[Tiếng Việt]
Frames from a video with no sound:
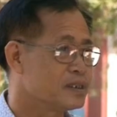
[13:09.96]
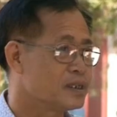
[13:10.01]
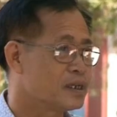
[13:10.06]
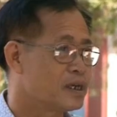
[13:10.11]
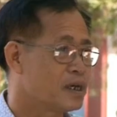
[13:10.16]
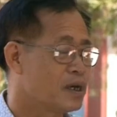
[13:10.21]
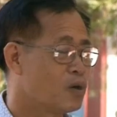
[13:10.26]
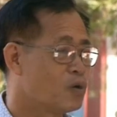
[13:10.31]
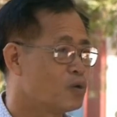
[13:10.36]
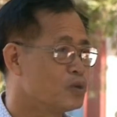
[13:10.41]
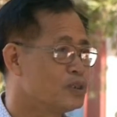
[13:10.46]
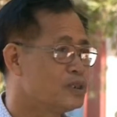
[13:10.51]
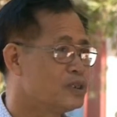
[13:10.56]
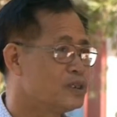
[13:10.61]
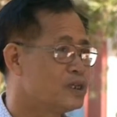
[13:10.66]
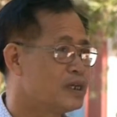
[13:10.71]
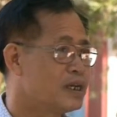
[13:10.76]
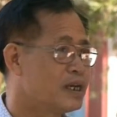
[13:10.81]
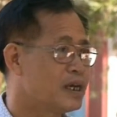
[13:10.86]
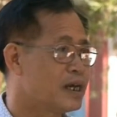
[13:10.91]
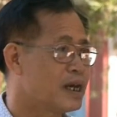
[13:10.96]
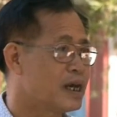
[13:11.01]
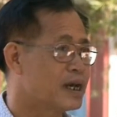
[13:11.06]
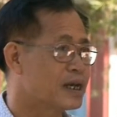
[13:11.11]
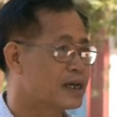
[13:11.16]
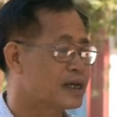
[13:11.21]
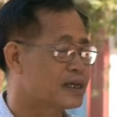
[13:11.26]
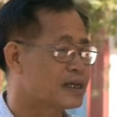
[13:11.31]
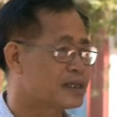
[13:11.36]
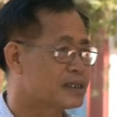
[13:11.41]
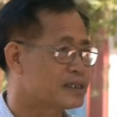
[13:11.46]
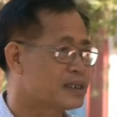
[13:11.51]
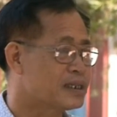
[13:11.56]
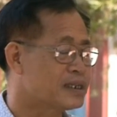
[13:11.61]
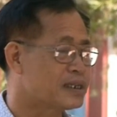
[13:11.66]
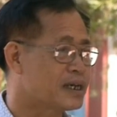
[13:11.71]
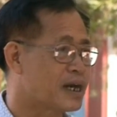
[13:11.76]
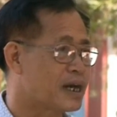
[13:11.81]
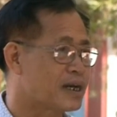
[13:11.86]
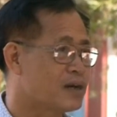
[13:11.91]
Hầu như là
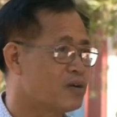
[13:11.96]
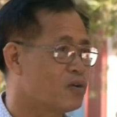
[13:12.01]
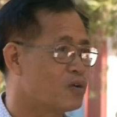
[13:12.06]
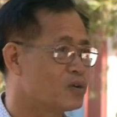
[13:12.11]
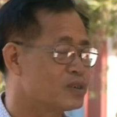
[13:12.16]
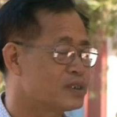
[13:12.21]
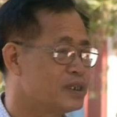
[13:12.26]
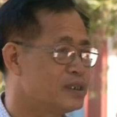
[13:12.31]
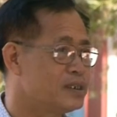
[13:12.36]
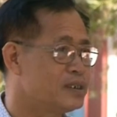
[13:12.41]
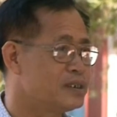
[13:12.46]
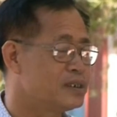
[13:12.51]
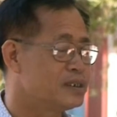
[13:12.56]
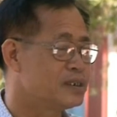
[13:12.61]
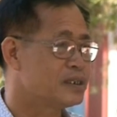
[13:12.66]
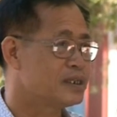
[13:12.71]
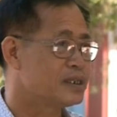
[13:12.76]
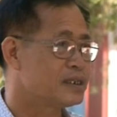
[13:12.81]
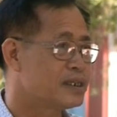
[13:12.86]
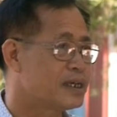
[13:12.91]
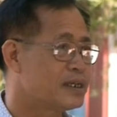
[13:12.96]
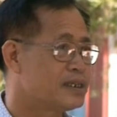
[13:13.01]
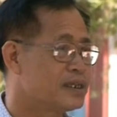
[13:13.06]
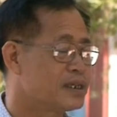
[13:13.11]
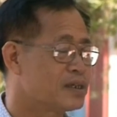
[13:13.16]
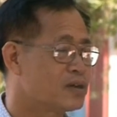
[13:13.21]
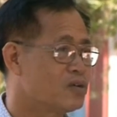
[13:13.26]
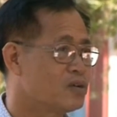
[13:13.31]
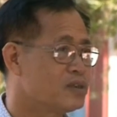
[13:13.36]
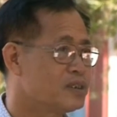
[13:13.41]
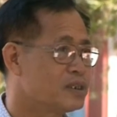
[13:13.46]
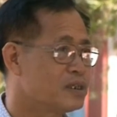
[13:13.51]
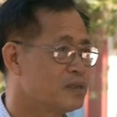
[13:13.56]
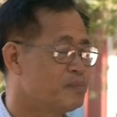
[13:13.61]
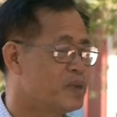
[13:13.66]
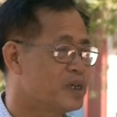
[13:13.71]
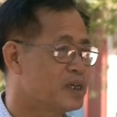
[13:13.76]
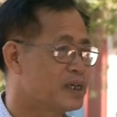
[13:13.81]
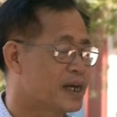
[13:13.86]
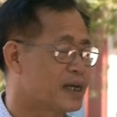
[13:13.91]
tất cả các hộ dân đã được có những cái
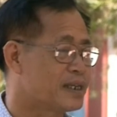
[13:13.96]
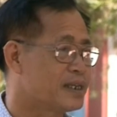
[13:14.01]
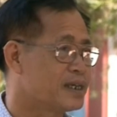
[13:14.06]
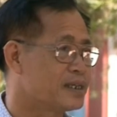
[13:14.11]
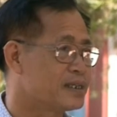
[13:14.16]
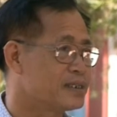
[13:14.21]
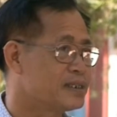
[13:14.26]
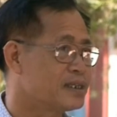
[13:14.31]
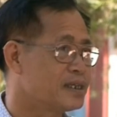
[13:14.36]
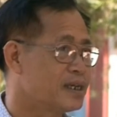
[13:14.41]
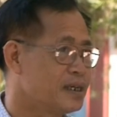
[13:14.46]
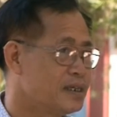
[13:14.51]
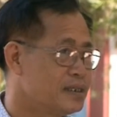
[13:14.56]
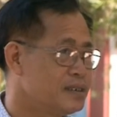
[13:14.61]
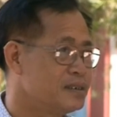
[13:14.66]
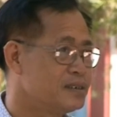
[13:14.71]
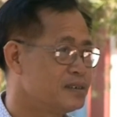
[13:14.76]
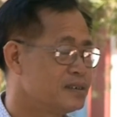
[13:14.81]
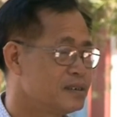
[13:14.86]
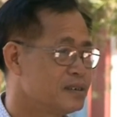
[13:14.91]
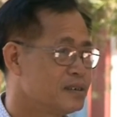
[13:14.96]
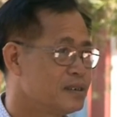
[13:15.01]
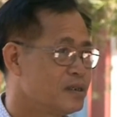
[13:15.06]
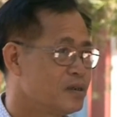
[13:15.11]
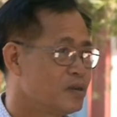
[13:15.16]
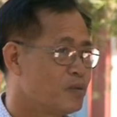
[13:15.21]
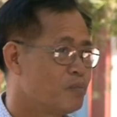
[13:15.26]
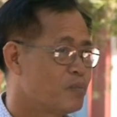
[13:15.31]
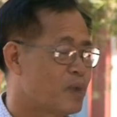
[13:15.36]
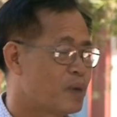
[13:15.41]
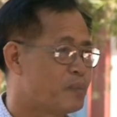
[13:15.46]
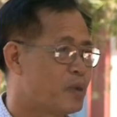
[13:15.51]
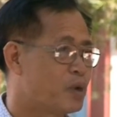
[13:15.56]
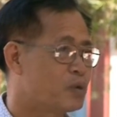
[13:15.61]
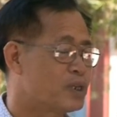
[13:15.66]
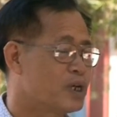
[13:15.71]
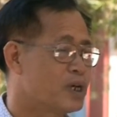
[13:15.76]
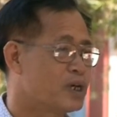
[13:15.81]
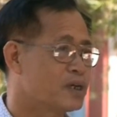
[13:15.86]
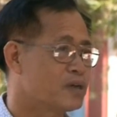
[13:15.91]
mức cải thiện rất lớn mà biểu
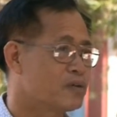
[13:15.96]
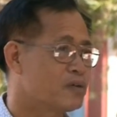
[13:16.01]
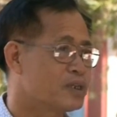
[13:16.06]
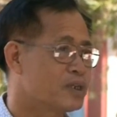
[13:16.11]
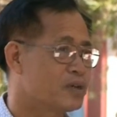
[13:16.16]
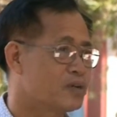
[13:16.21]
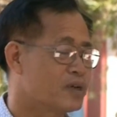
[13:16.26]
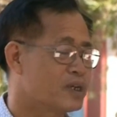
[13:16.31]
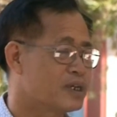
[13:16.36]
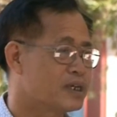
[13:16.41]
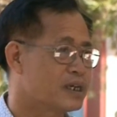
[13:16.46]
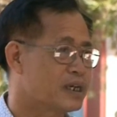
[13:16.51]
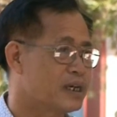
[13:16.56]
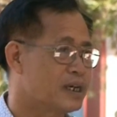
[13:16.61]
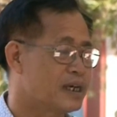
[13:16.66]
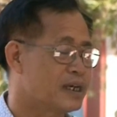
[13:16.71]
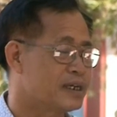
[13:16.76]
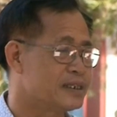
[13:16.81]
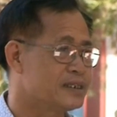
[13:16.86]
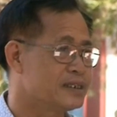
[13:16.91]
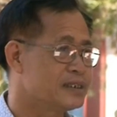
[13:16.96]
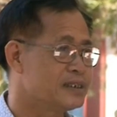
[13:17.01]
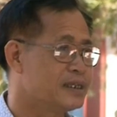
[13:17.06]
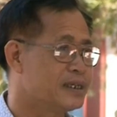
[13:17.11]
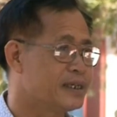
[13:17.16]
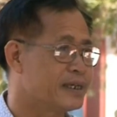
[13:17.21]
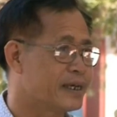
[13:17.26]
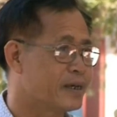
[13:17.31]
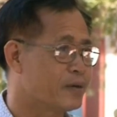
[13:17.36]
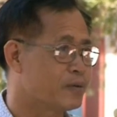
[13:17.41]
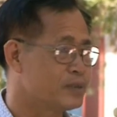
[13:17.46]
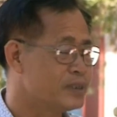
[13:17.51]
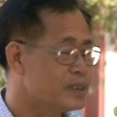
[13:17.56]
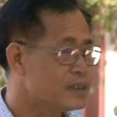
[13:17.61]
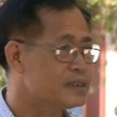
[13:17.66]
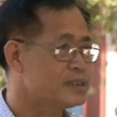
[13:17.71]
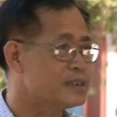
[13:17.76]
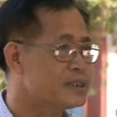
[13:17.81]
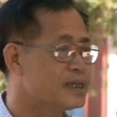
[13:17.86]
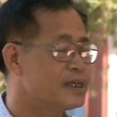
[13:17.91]
tượng có thể nói rằng là những người nghèo nhất
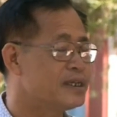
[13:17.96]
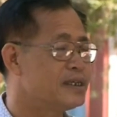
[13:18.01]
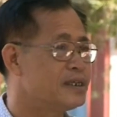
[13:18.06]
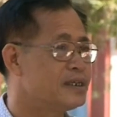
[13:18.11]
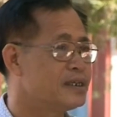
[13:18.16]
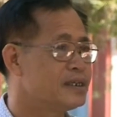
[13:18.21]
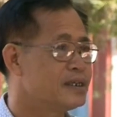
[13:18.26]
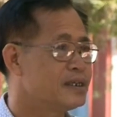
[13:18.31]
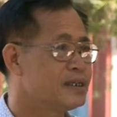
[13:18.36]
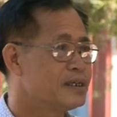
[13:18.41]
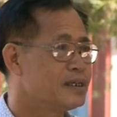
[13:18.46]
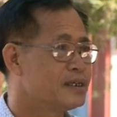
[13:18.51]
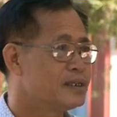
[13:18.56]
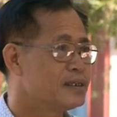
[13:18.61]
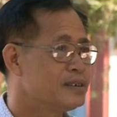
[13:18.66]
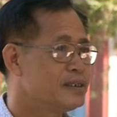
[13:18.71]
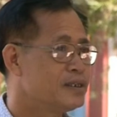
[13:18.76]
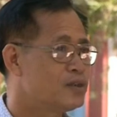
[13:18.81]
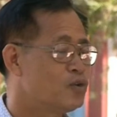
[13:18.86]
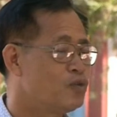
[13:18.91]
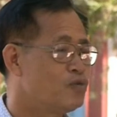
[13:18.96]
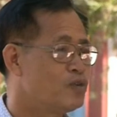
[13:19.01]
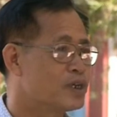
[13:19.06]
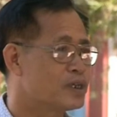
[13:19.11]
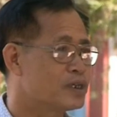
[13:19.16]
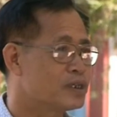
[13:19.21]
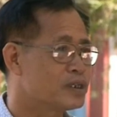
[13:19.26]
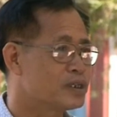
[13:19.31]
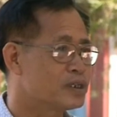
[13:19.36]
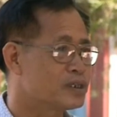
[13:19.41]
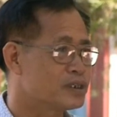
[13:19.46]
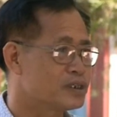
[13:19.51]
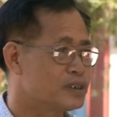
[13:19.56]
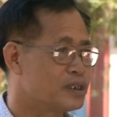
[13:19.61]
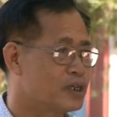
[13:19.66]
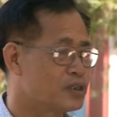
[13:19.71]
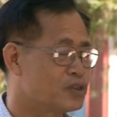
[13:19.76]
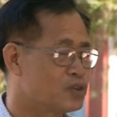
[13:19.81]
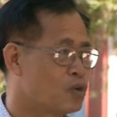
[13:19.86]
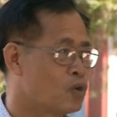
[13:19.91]
trước đây như khu vực
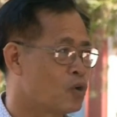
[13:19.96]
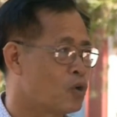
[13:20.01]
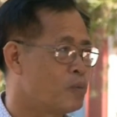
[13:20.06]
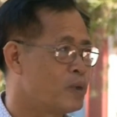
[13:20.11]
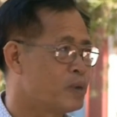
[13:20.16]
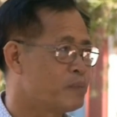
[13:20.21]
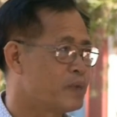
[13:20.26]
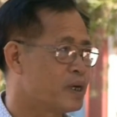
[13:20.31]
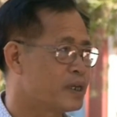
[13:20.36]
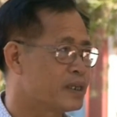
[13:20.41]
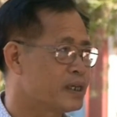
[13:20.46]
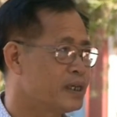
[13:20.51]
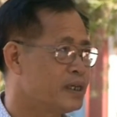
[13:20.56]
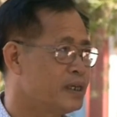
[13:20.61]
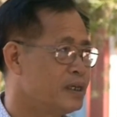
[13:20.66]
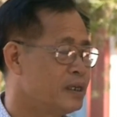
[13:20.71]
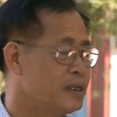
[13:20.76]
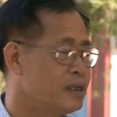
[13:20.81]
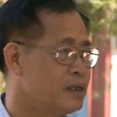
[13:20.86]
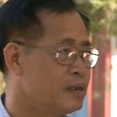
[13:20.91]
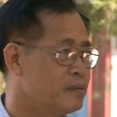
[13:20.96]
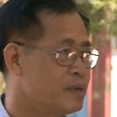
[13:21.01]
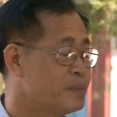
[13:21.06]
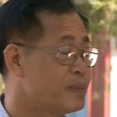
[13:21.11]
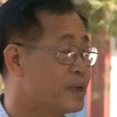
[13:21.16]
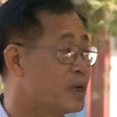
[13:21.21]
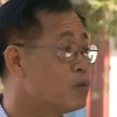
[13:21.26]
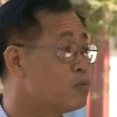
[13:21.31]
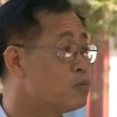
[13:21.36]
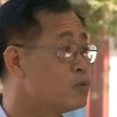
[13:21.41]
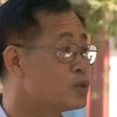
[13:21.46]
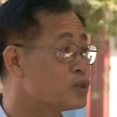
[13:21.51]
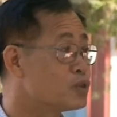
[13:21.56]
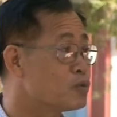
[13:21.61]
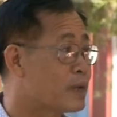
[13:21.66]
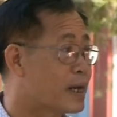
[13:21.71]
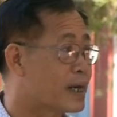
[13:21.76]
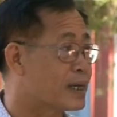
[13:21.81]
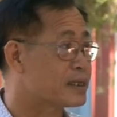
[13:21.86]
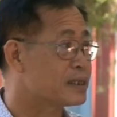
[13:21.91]
nhà trồ bên bờ tây bên bờ đông của
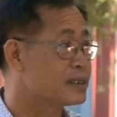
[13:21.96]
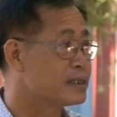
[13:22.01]
sông Hàn